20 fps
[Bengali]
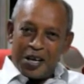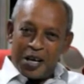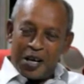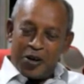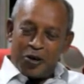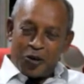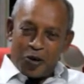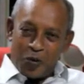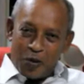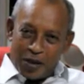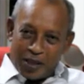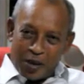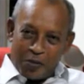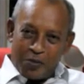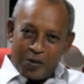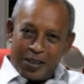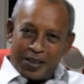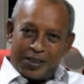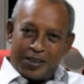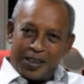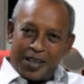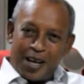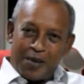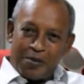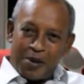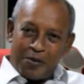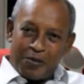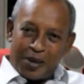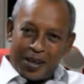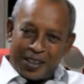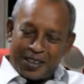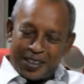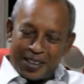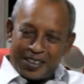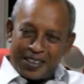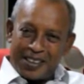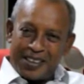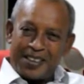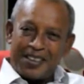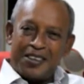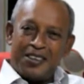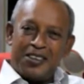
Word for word: এরকম একটা বেস ছিলাম আমরা একসাথে